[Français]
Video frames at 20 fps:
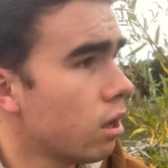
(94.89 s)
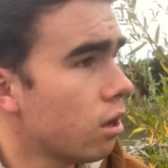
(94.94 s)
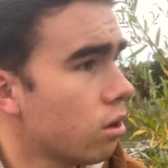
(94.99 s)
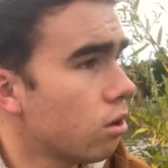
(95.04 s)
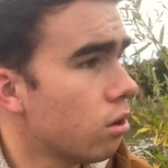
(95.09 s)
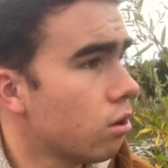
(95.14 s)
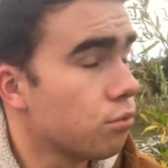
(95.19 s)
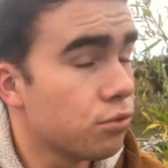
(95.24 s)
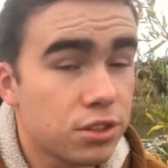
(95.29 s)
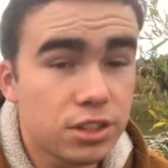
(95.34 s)

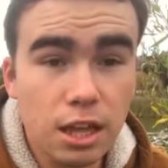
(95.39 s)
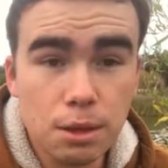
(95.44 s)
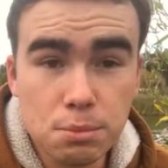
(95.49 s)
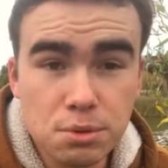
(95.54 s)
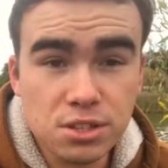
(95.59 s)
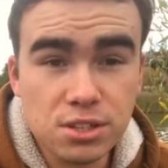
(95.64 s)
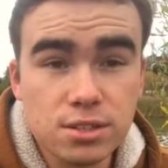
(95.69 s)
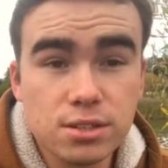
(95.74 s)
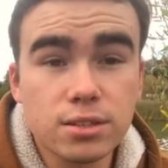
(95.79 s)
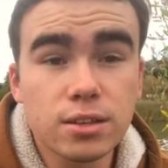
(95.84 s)
euh, vitamine
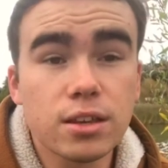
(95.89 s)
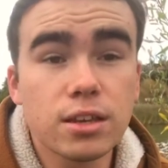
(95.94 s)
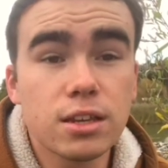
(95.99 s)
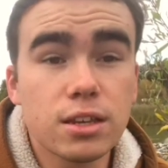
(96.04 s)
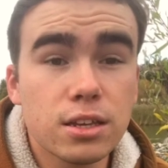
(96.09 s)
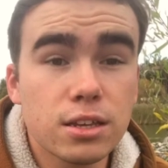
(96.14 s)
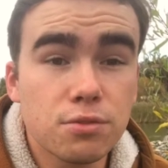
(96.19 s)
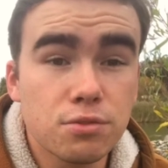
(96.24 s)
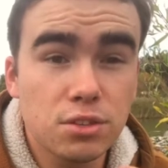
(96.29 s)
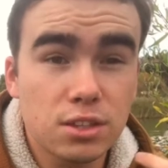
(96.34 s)

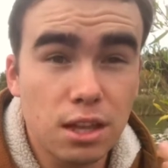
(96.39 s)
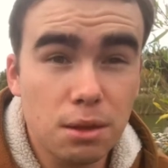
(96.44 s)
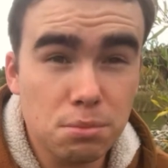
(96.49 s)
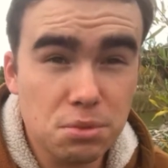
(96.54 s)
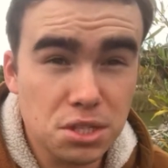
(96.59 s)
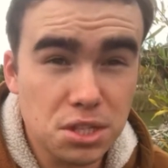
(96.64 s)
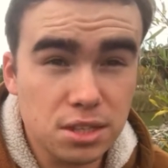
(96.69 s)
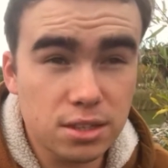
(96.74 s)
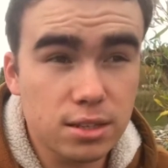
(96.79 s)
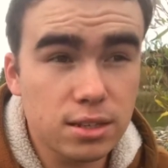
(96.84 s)
C,
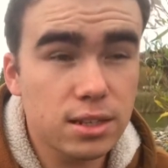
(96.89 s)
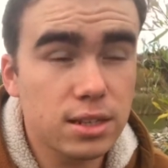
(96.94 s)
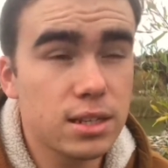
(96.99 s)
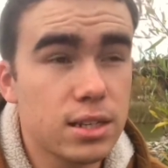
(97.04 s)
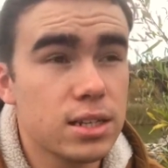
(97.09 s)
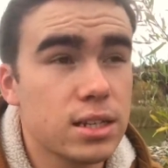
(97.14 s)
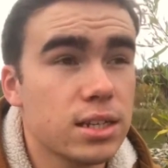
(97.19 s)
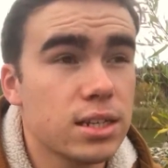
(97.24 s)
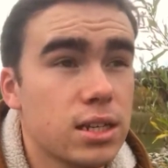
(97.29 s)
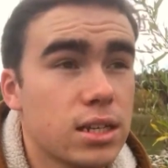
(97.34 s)
vitamine
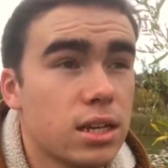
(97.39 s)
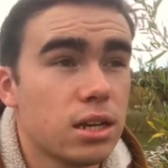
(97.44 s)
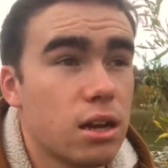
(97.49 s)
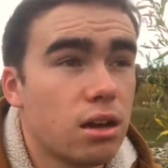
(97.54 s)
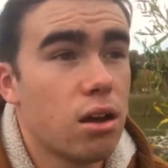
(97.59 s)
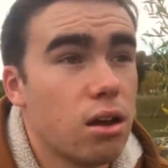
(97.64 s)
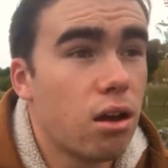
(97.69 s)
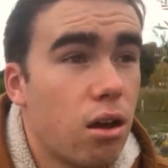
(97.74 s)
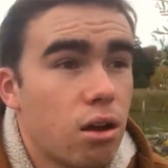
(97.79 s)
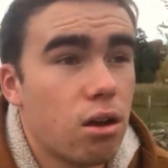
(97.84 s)
D,
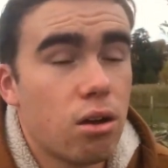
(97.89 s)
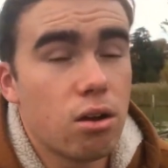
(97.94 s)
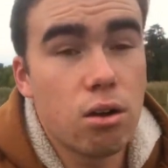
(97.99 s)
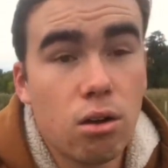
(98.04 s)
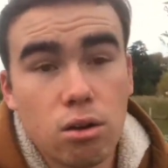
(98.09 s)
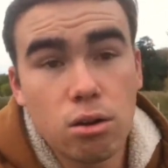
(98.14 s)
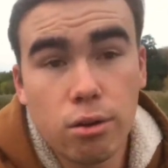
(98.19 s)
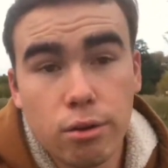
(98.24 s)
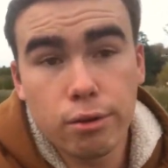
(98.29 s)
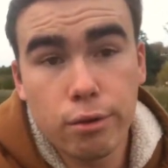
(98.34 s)

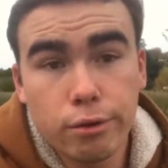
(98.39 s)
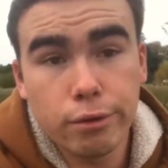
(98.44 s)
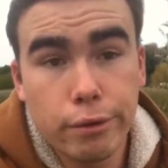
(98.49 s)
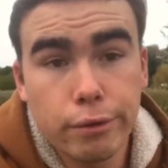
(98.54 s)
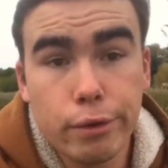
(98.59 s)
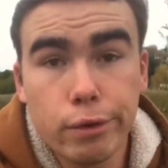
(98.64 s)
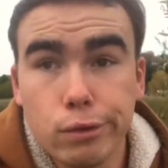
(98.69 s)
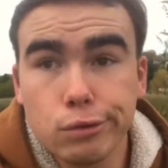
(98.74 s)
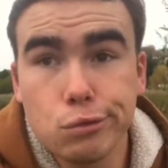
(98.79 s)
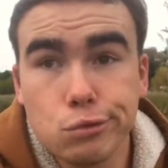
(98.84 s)

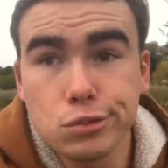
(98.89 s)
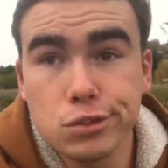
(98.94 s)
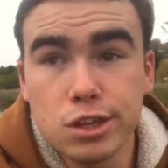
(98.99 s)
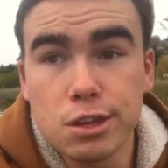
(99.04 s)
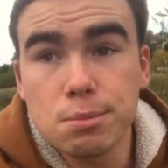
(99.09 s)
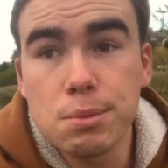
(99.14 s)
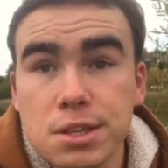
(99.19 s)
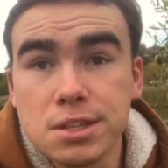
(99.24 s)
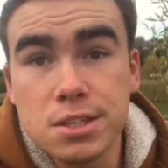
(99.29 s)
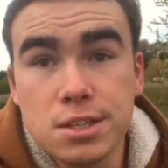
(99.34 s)
euh, tout ce qui est
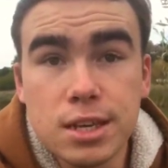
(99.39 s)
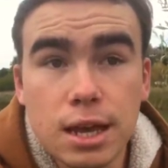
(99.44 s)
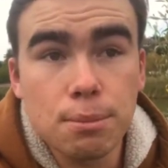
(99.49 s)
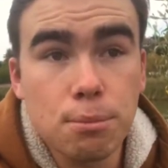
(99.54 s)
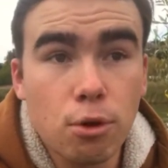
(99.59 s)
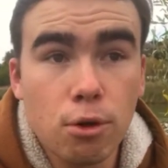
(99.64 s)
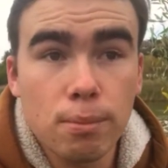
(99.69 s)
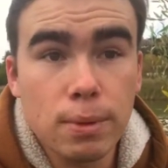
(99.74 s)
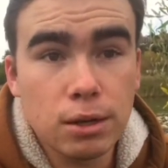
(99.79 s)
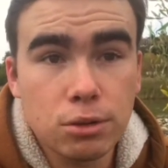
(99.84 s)

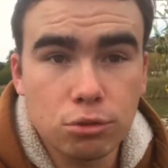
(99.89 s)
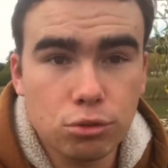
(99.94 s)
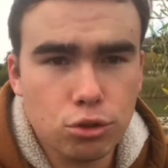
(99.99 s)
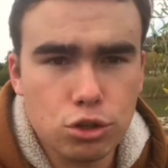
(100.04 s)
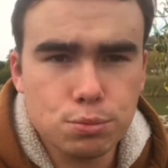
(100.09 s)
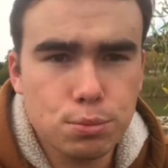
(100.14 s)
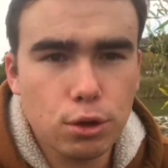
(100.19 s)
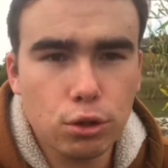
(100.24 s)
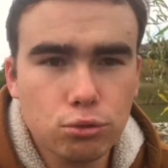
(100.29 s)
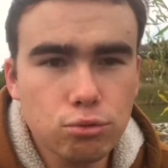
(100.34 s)
médicaments, mal de
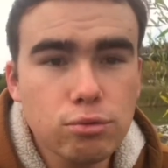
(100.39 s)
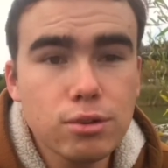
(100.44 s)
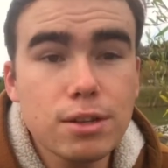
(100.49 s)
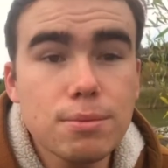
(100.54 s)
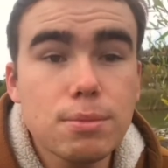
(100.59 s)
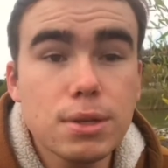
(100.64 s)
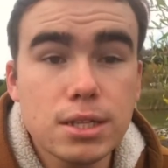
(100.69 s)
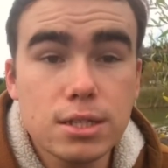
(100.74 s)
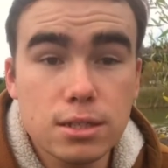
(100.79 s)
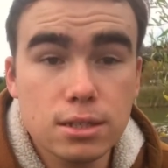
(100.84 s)
transport, tous les
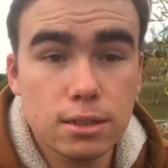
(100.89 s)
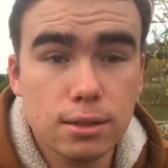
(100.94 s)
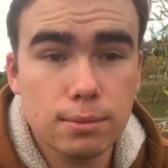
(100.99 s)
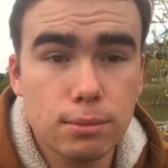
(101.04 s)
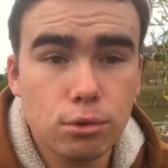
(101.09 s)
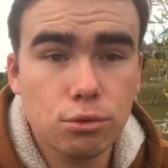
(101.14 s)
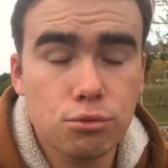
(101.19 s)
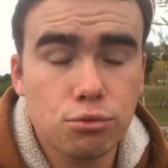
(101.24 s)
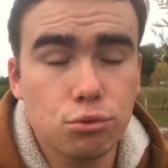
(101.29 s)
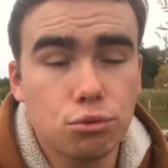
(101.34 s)
médicaments
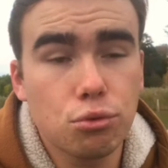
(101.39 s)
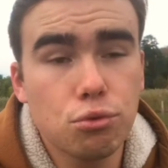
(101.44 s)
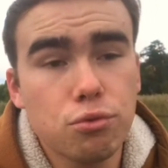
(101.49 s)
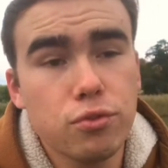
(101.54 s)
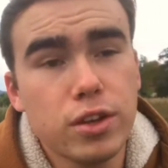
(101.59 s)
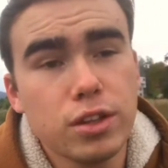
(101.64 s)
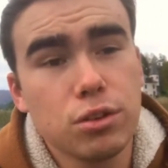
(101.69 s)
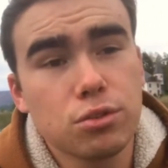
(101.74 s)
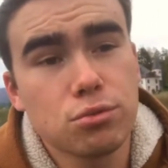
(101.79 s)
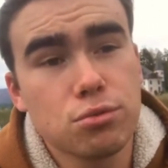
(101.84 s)
que vous trouvez
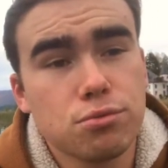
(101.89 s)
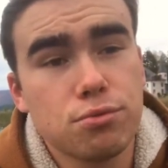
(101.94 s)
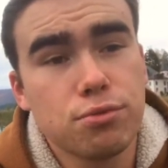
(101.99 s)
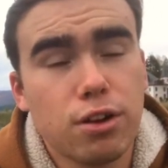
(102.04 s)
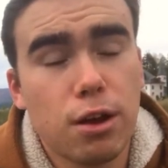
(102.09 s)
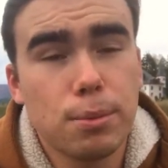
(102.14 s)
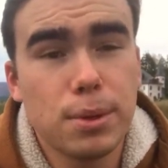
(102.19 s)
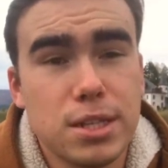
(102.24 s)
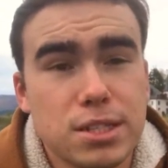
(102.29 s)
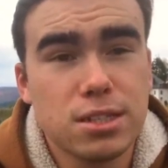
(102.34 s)
dans une
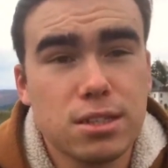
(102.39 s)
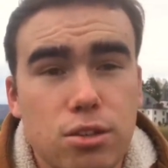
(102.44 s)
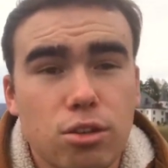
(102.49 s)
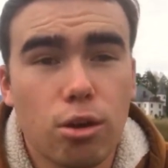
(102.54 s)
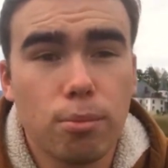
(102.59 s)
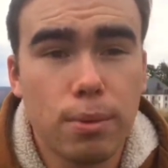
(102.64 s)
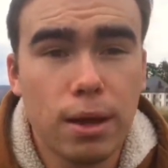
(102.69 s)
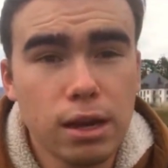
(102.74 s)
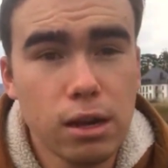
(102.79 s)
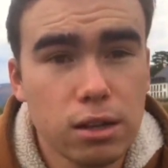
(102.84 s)
pharmacie
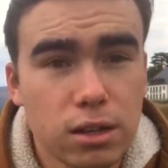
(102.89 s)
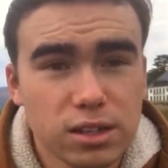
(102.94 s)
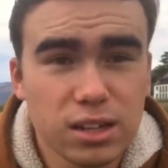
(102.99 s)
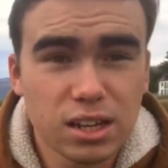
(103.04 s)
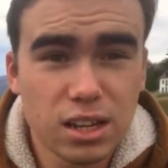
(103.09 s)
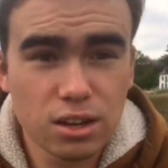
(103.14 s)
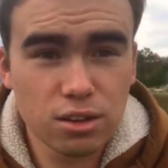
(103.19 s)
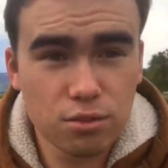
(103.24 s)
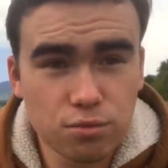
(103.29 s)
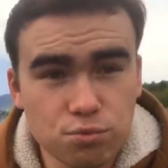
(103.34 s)
normale,
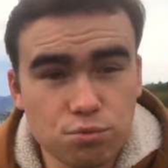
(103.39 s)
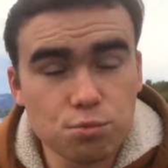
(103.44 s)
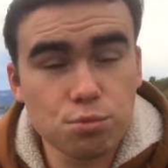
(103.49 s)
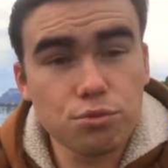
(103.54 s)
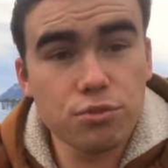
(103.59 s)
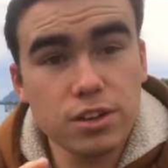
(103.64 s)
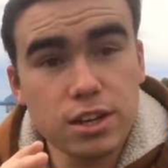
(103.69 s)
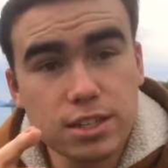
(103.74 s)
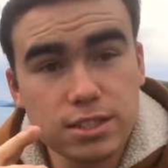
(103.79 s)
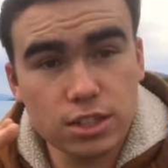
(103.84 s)
vous pouvez
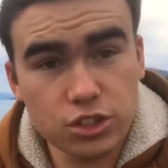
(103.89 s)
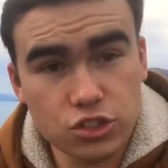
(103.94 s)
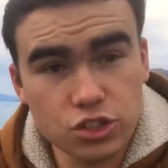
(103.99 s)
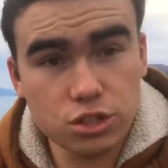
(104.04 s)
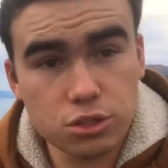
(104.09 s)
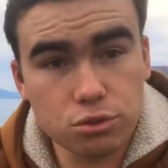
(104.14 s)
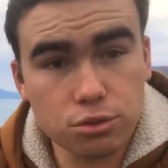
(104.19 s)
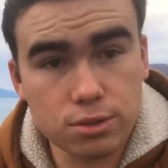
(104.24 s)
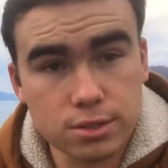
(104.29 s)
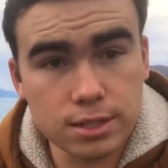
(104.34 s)
les acheter
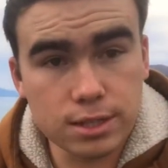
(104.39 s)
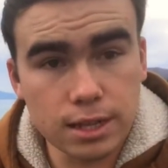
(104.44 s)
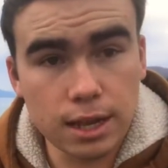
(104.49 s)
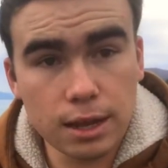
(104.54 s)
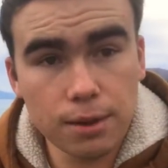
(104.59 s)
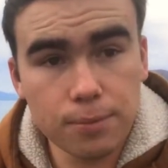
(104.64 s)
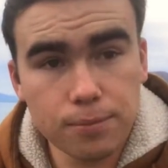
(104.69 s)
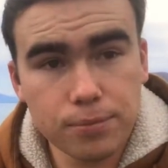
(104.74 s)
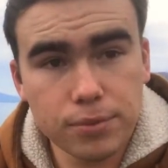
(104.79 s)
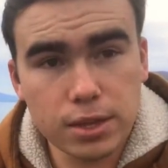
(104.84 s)
sur site là
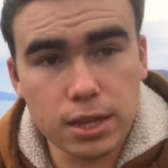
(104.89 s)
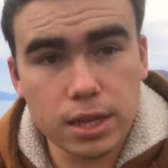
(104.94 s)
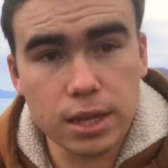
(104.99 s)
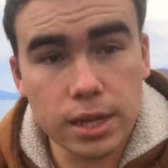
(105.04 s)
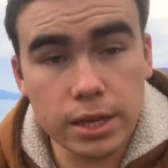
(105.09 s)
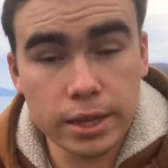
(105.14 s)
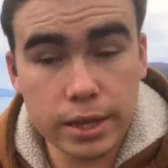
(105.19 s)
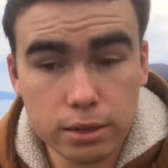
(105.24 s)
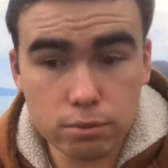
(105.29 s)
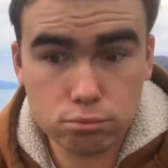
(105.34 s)

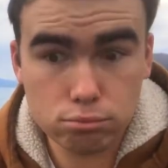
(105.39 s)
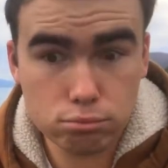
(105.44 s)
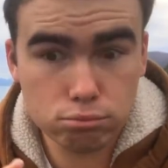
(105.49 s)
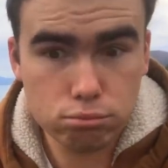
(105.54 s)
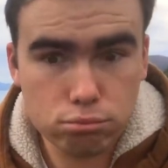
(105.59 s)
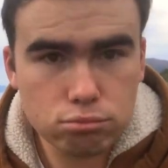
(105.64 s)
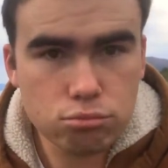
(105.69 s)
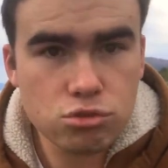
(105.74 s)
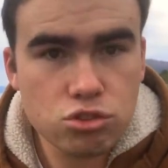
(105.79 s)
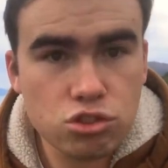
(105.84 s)
et
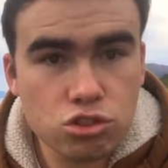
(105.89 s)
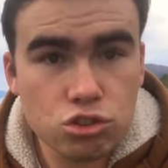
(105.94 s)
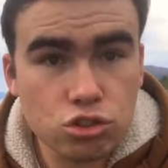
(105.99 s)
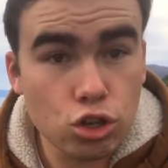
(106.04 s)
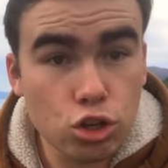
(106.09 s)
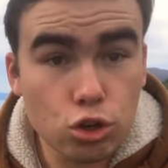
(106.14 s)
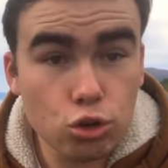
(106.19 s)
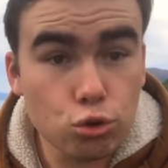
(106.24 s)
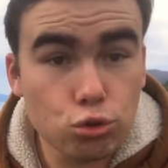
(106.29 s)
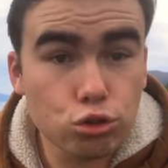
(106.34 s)
c'est
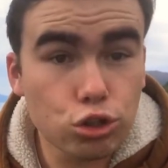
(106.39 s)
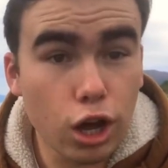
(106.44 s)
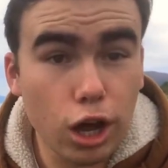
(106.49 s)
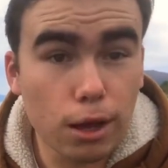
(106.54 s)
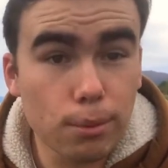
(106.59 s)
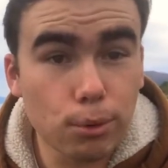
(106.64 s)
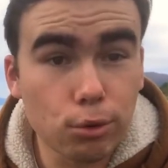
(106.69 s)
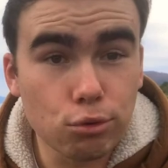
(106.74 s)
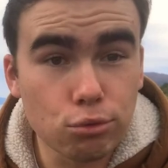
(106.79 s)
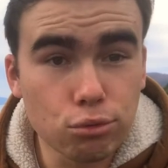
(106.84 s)

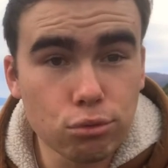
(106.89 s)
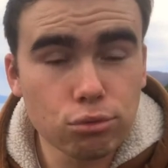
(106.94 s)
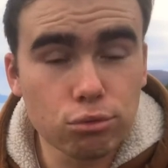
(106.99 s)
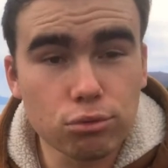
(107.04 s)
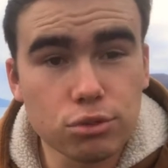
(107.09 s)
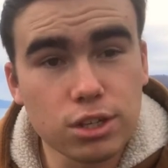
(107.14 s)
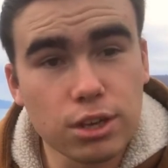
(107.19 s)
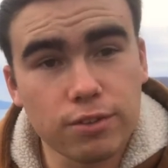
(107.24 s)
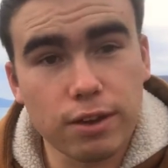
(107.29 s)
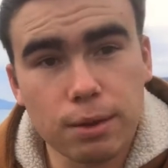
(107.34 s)
carrément cool donc il
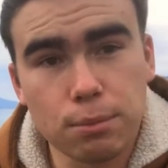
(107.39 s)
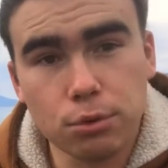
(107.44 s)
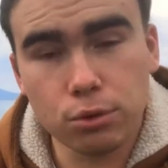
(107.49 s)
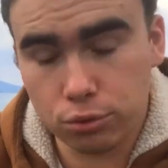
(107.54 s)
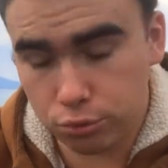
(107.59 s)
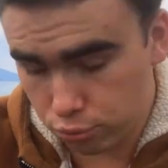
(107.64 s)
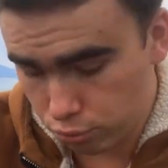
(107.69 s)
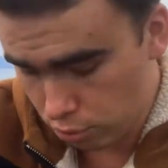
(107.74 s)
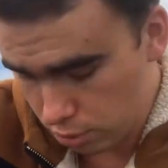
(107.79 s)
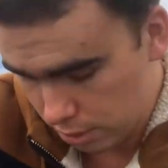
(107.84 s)
y a vraiment tout